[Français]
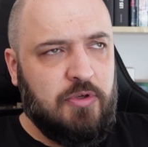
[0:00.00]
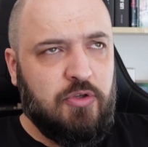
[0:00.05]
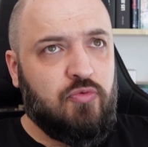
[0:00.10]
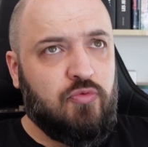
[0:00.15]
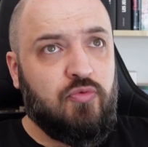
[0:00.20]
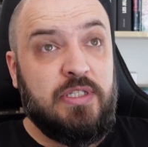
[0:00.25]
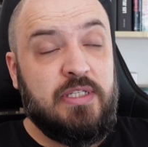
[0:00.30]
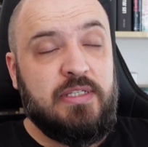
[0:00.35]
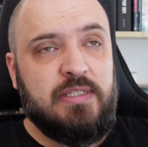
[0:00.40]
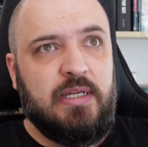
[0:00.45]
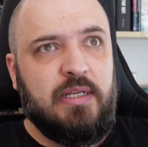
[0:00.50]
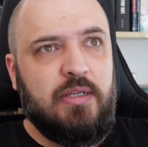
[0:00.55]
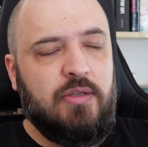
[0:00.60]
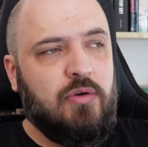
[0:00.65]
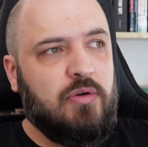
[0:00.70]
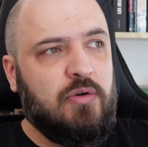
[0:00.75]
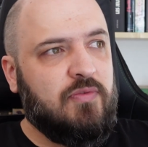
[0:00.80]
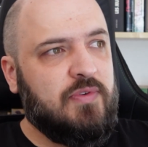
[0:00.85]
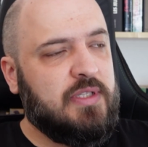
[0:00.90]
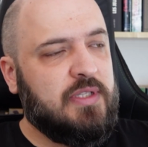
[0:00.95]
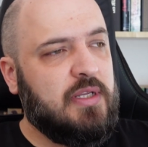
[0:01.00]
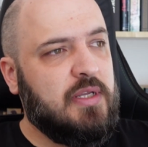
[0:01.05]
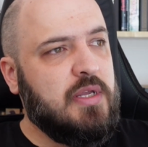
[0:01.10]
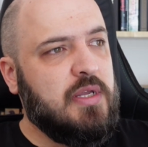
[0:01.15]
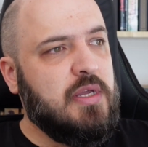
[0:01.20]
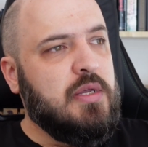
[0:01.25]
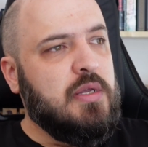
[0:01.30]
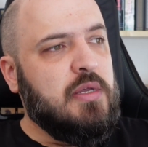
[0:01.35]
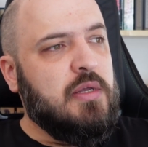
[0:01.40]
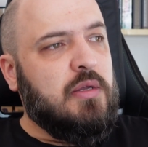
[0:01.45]
pas du tout dit ça d'ailleurs en fait,
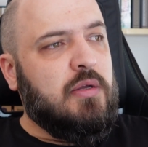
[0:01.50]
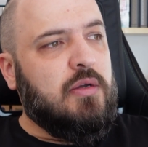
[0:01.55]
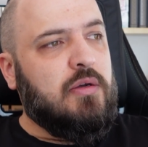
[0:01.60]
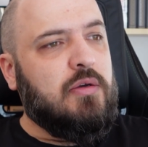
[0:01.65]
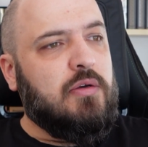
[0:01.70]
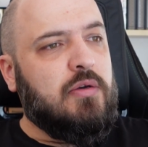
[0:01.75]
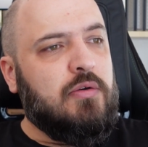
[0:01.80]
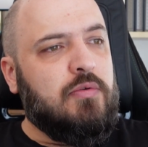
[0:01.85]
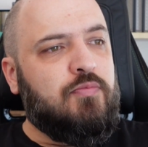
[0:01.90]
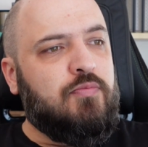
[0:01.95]
euh,